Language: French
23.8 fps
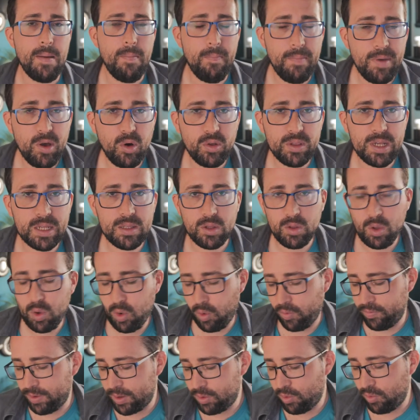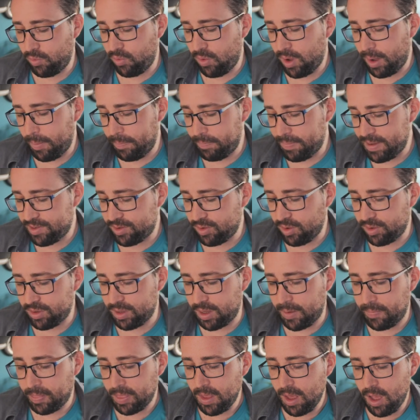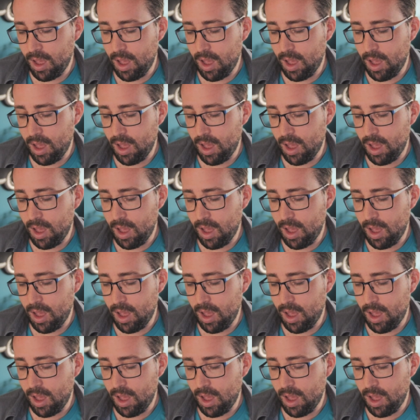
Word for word: mais en attendant, on va devoir patienter.